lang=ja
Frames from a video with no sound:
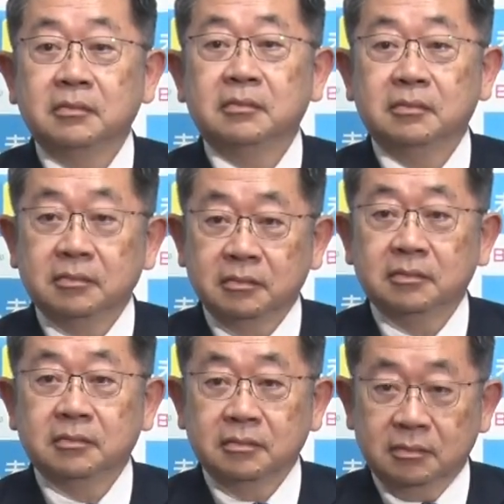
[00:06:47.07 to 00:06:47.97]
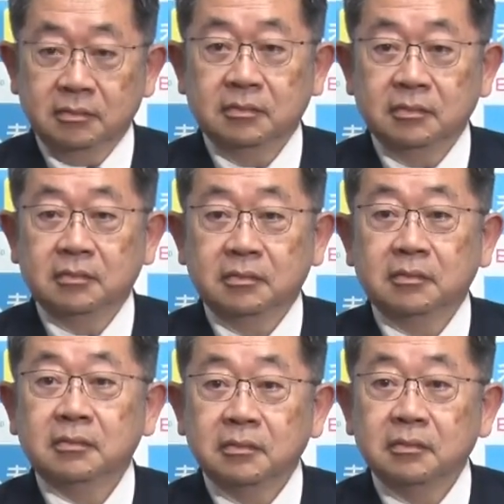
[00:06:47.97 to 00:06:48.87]
今日の段階で内閣不
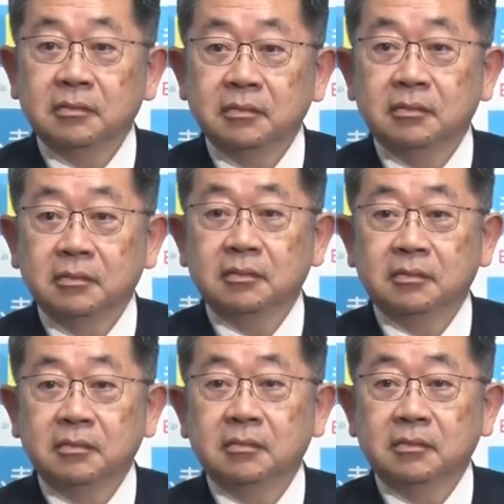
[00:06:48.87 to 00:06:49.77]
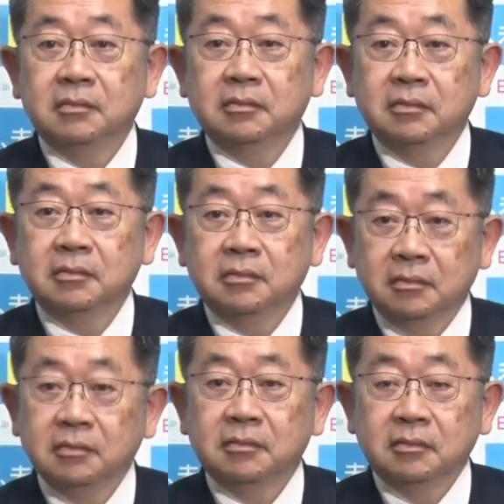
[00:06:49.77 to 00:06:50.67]
信任を出すことについて
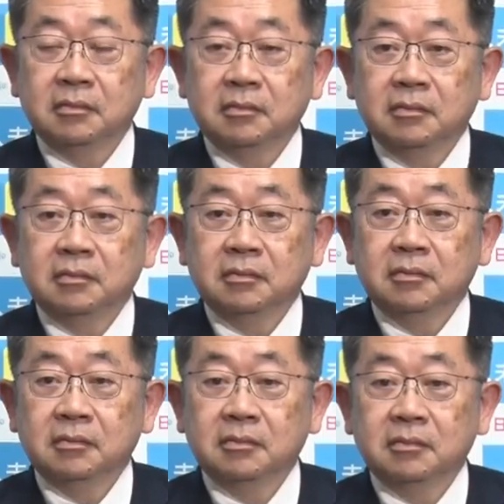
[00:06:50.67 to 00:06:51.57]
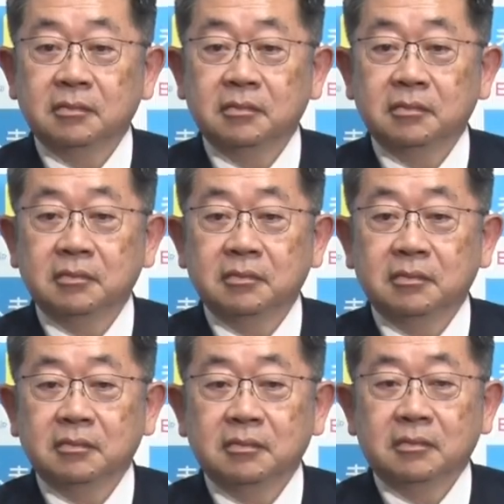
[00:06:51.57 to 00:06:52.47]
何らか意見交換はされたん
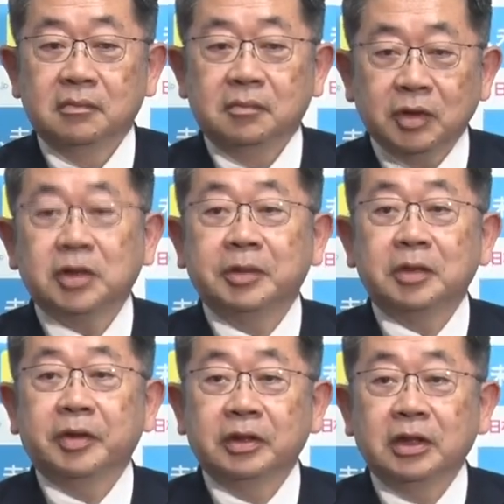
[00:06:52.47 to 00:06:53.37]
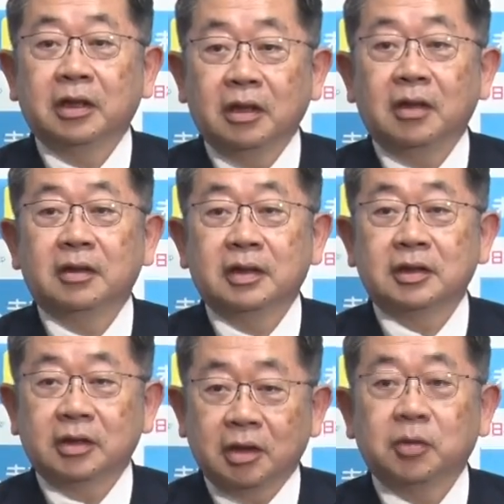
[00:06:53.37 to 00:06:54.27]
でしょうかさまざ、まな意見が出
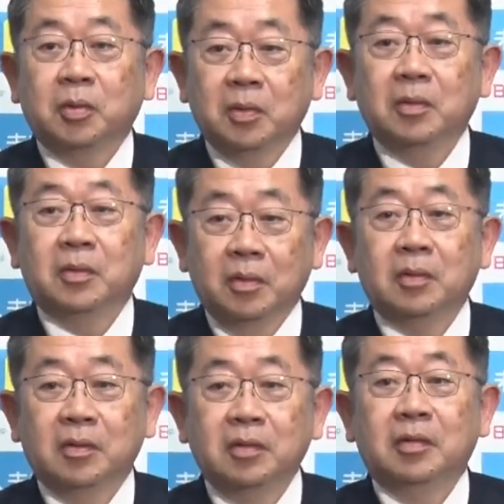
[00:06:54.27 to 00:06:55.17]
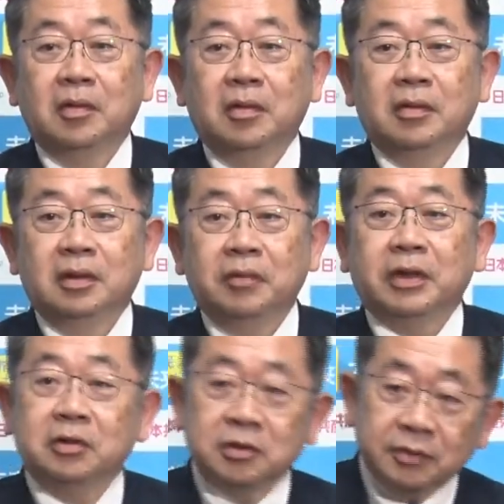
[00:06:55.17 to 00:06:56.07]
されたと。で
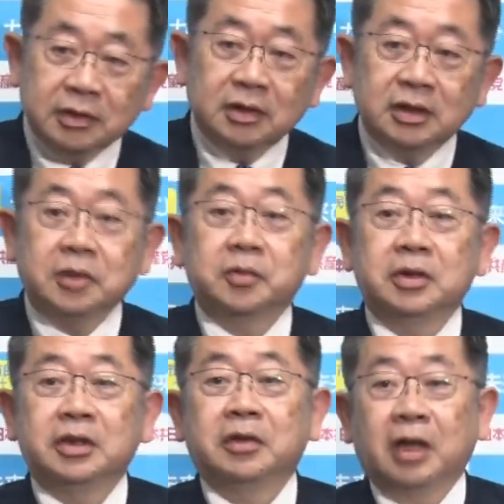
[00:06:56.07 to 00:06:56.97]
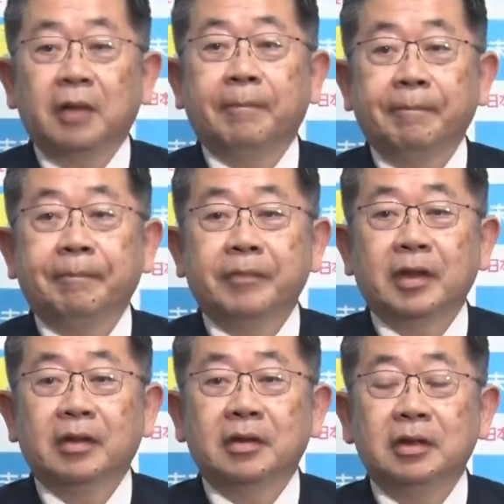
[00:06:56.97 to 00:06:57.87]
私は先ほど言ったような
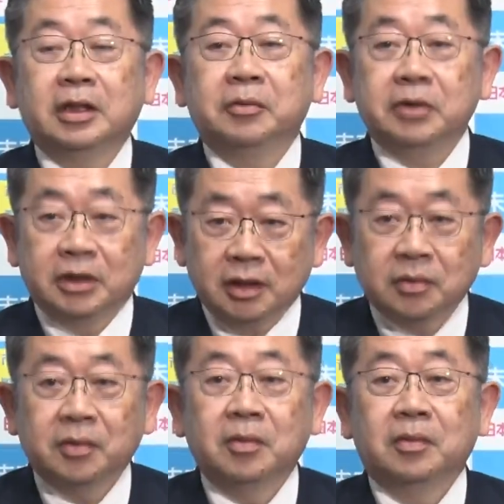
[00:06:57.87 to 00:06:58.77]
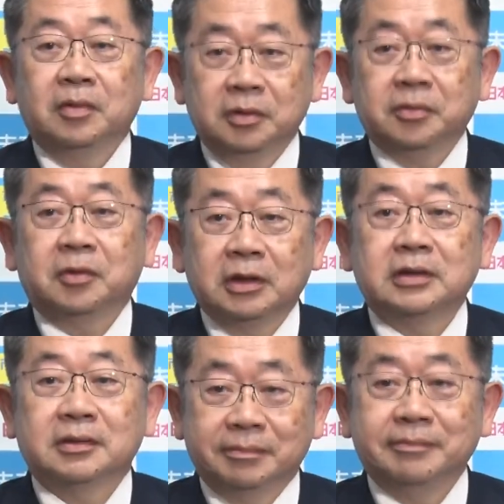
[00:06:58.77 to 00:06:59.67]
意見を言ったということで
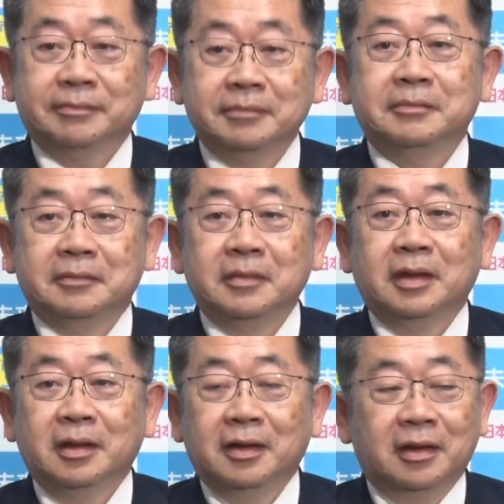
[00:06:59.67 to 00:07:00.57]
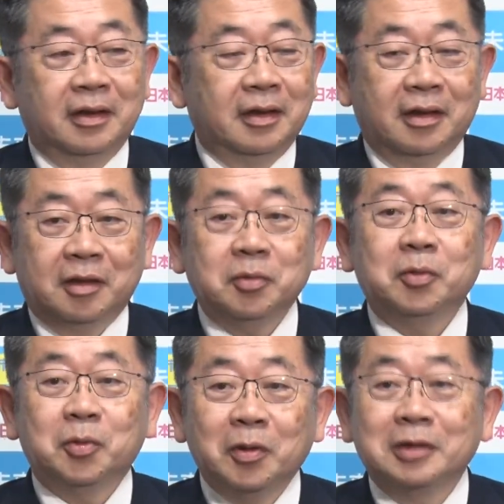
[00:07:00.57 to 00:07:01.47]
す。後
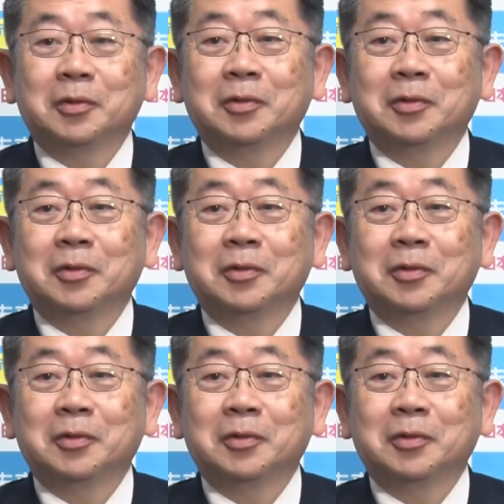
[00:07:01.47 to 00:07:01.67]
のところが